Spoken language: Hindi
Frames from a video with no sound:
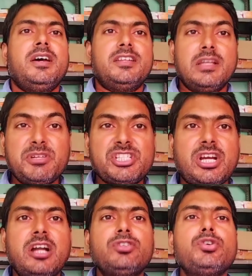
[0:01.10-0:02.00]

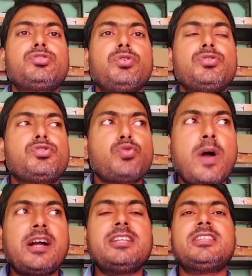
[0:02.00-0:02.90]
नमस्कार दोस्तों
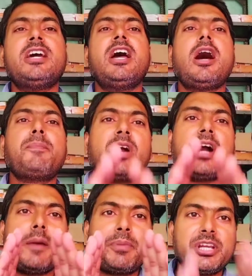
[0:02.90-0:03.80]
स्वागत है आपका
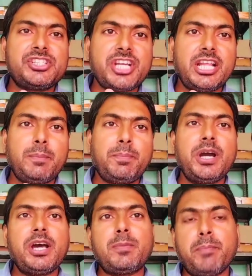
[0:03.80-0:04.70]
आपके चैनल
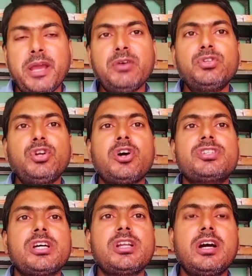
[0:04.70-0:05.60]
पर मैं हूं डॉक्टर
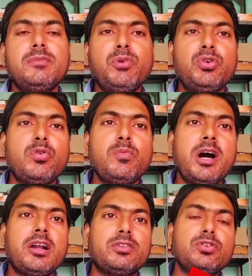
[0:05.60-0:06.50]
अनमोल
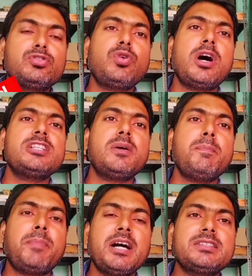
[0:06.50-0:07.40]
कुमार दोस्तों आज हम
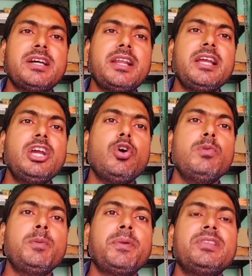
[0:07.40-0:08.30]
बात करेंगे
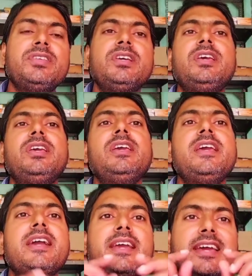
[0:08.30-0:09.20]
होम्योपैथी की
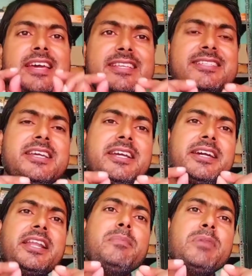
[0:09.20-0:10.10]
एक ऐसे
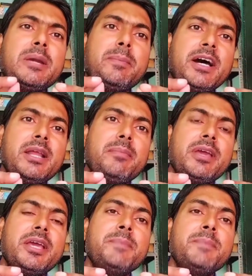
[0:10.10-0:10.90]
क्रीम के बारे में